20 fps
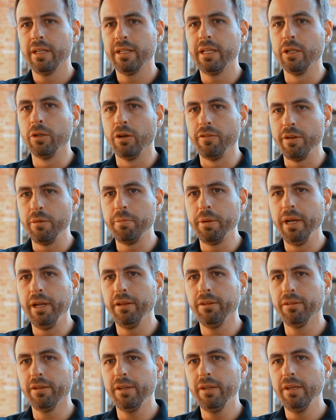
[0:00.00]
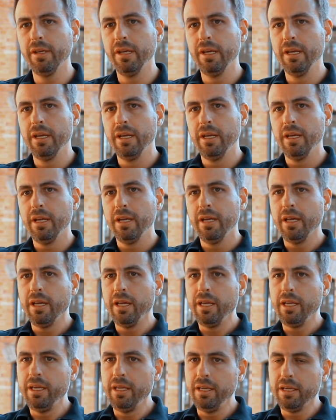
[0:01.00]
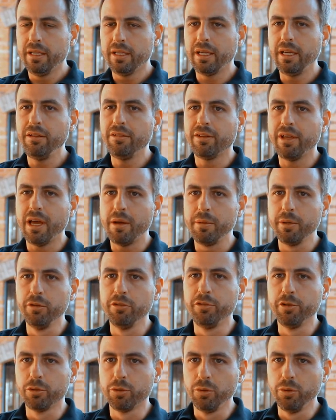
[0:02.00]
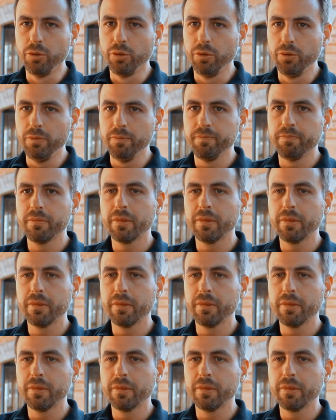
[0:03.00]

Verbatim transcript: da nova empresa e, quem sabe, no futuro,